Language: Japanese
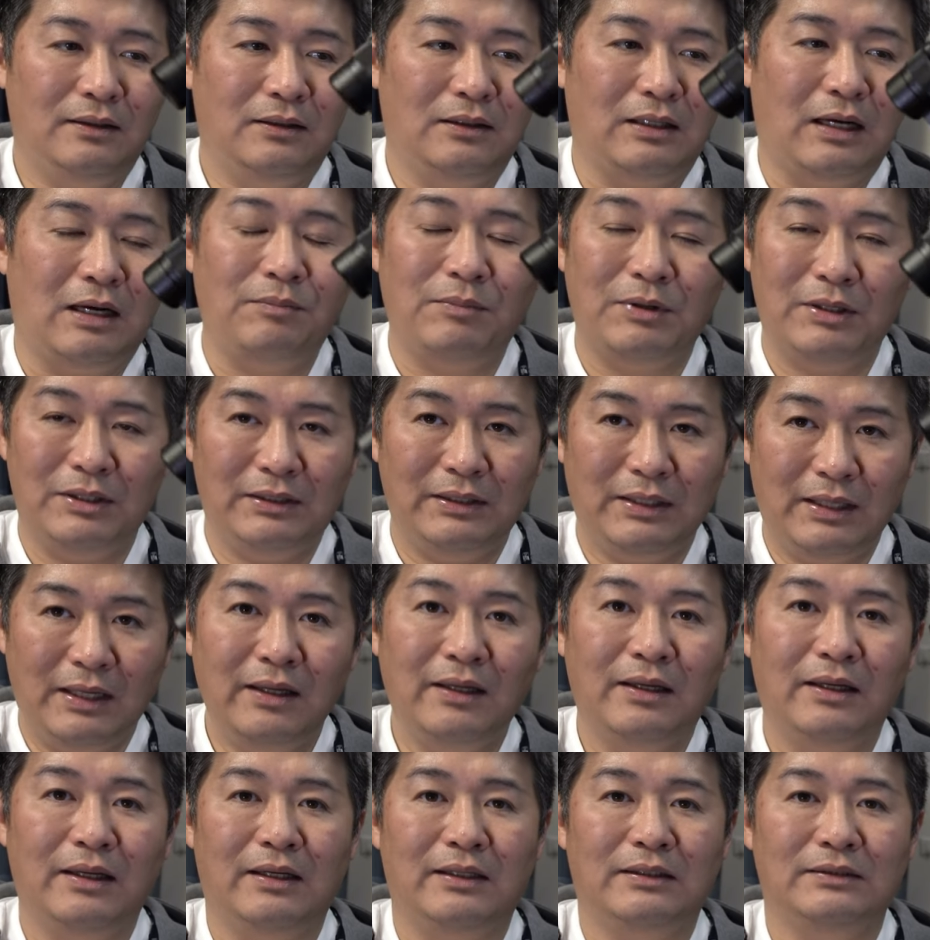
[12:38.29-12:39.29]
あまり
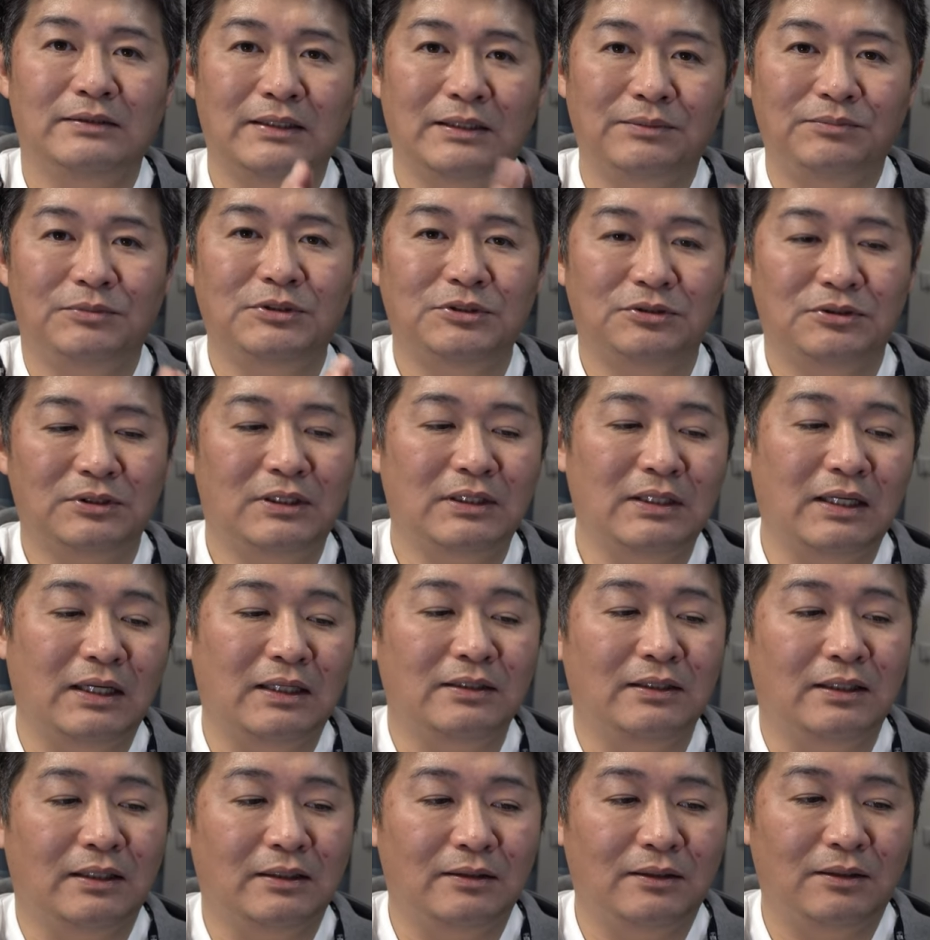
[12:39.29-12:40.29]
ね、えー、精密機
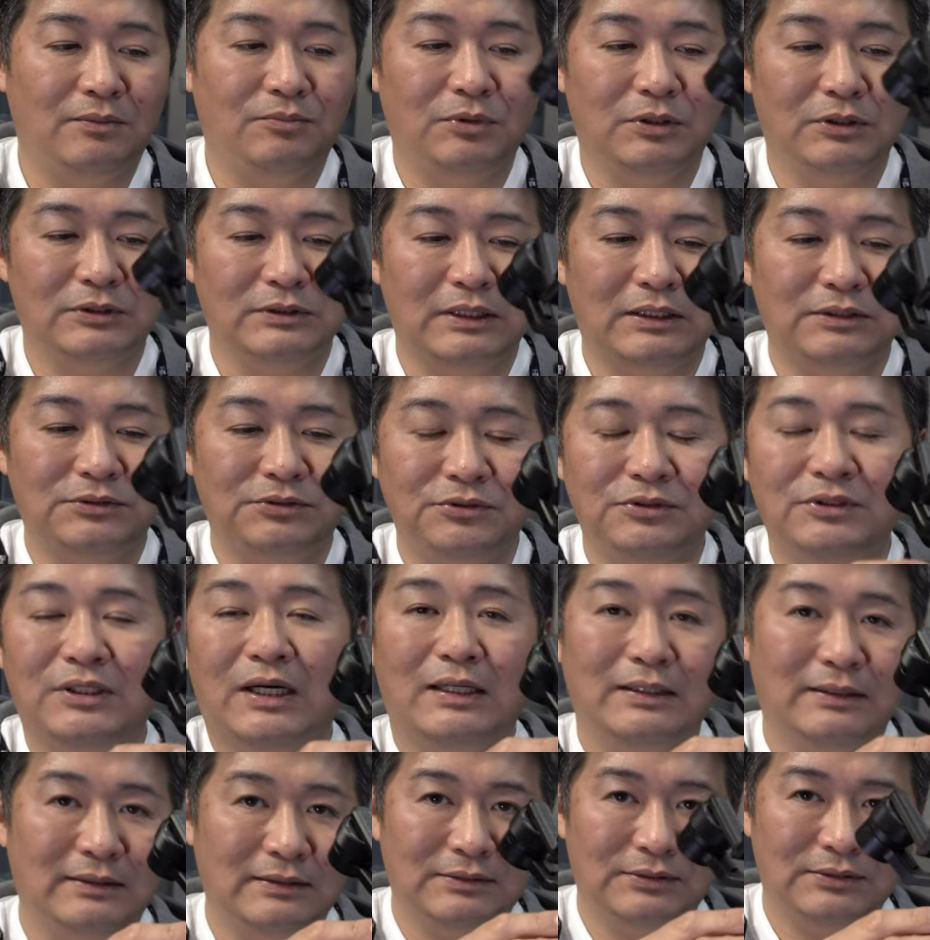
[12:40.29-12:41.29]
械なんで、まあ、雑に
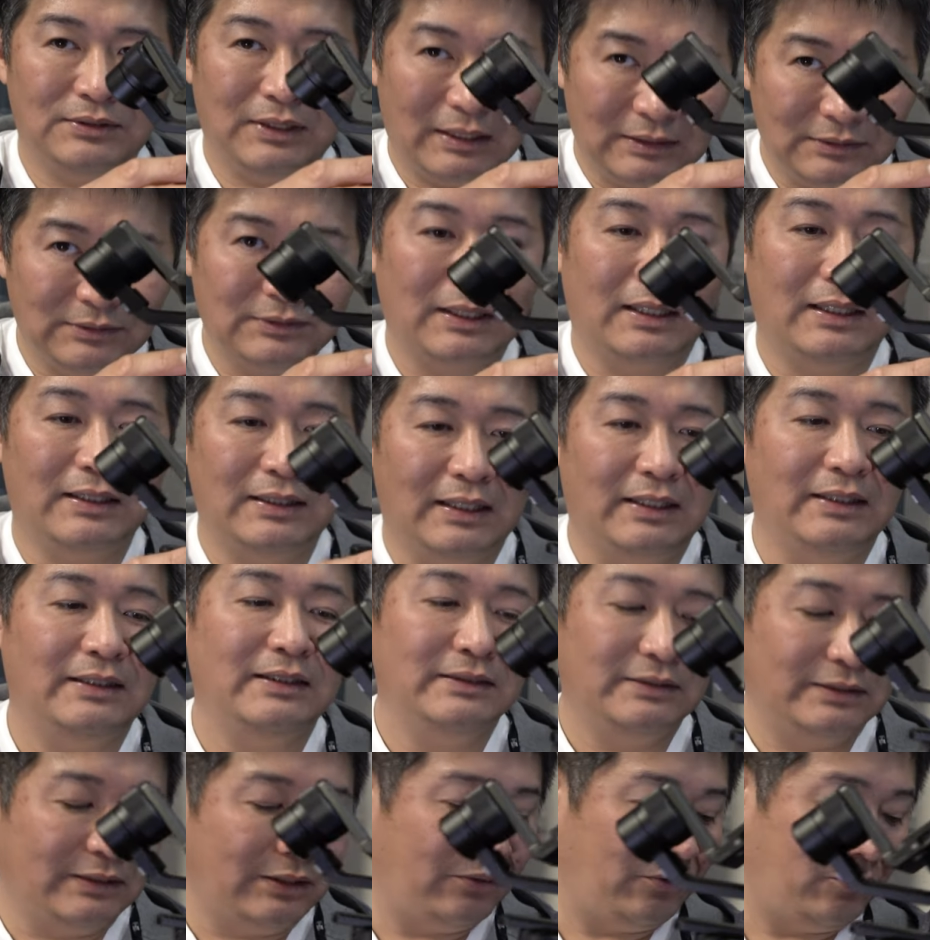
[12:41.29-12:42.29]
は扱えない
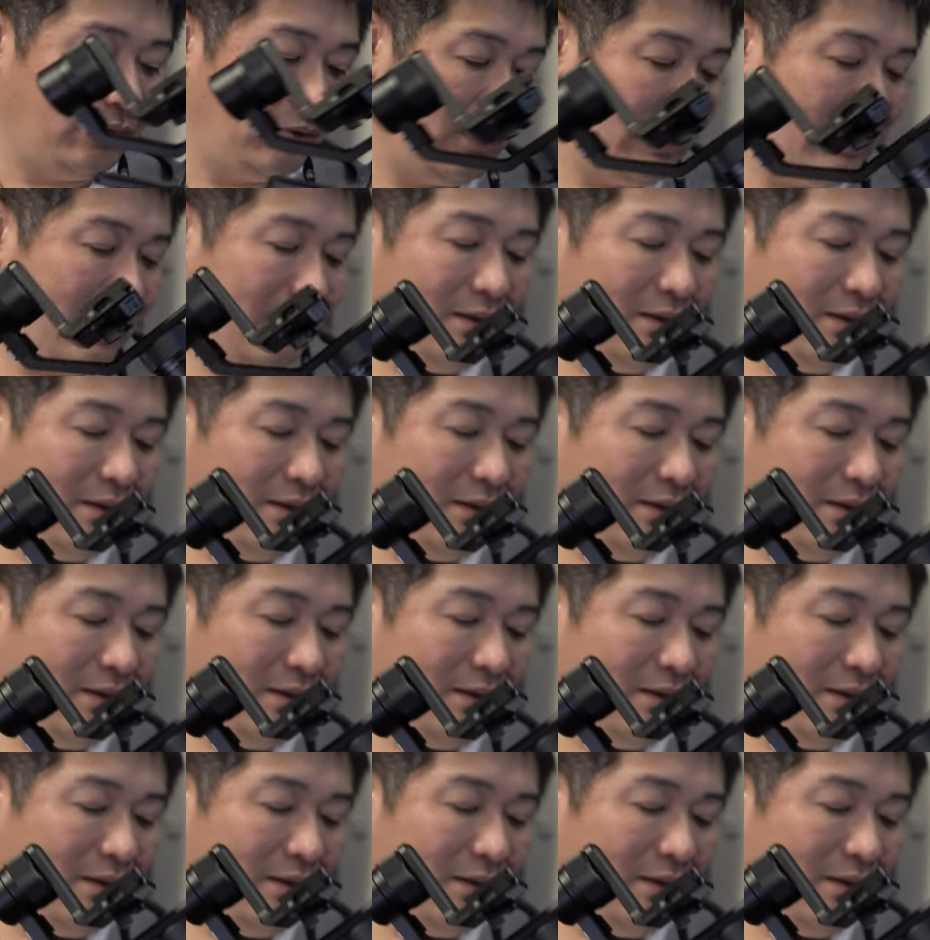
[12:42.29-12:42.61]
ですけど。